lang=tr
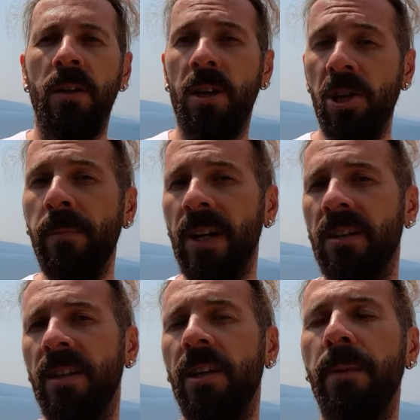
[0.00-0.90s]
Yaşam
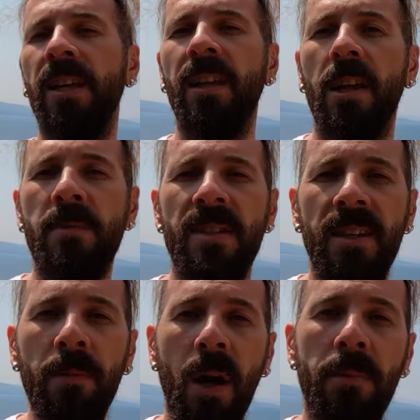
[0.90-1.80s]
hakkındaki bilgilerimizin
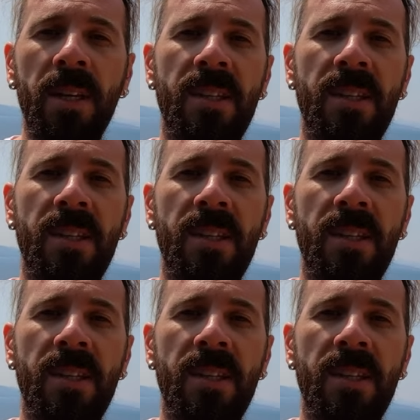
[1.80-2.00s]
tamamı